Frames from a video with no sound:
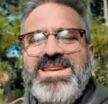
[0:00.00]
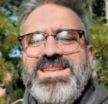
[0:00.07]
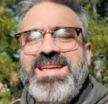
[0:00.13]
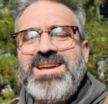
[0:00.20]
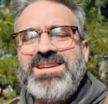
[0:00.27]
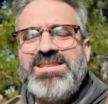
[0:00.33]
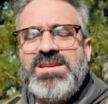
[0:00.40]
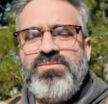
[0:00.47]
Qui
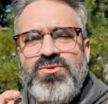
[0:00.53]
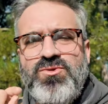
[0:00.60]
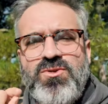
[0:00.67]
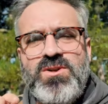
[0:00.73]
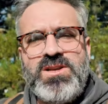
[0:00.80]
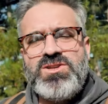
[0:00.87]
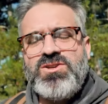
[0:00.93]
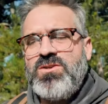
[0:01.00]
dingue, c'est
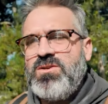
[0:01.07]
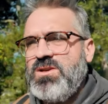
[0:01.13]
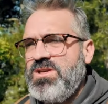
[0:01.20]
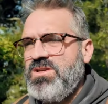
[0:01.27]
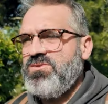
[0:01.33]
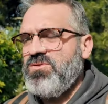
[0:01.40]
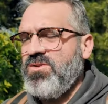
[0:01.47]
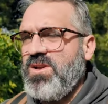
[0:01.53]
plutôt les gens
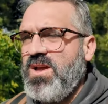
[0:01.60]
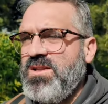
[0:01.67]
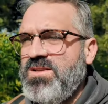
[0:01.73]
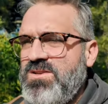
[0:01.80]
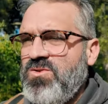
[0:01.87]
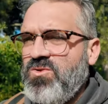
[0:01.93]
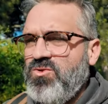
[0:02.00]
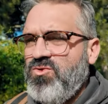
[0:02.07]
qui sont en train de
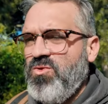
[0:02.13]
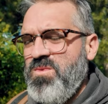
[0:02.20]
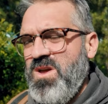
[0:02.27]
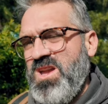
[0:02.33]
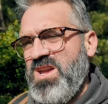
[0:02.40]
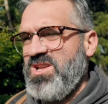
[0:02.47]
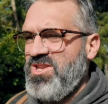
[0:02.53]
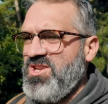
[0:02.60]
dire autour,
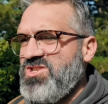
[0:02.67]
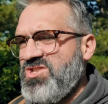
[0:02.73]
mais regardez,